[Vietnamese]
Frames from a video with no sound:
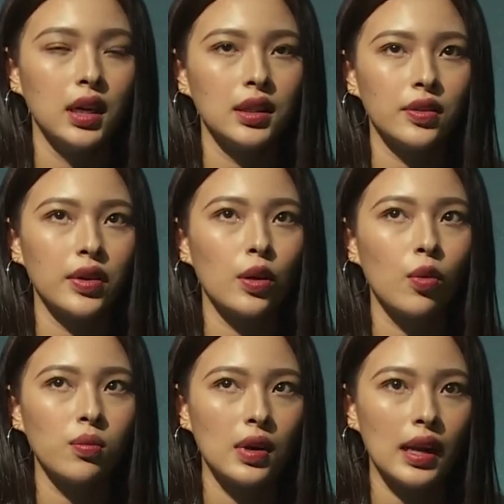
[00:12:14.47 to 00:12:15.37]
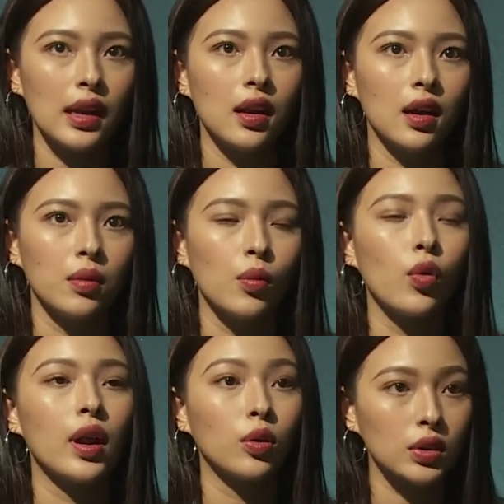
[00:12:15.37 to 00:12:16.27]
Tại vì cũng đây là lần mùa
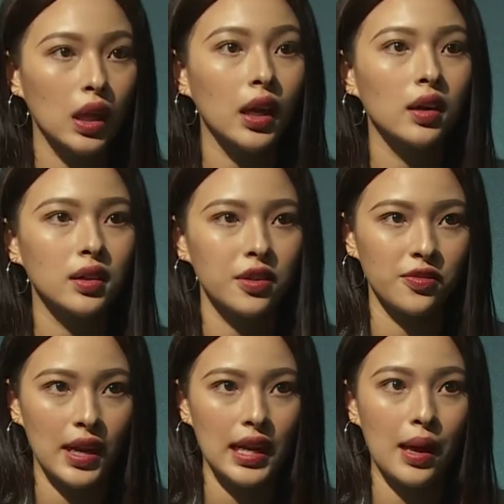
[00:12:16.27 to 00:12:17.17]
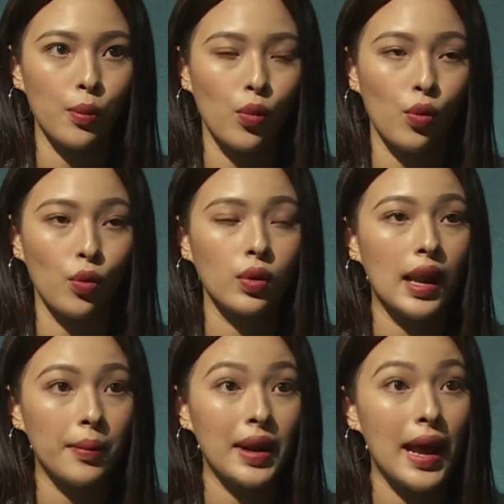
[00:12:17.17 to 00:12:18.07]
đầu tiên The Face làm
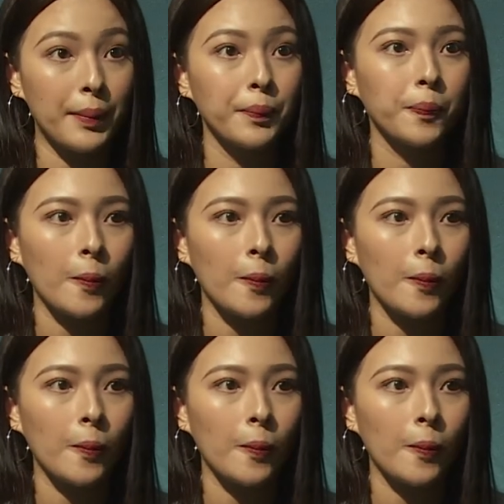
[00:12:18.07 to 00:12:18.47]
làm nam,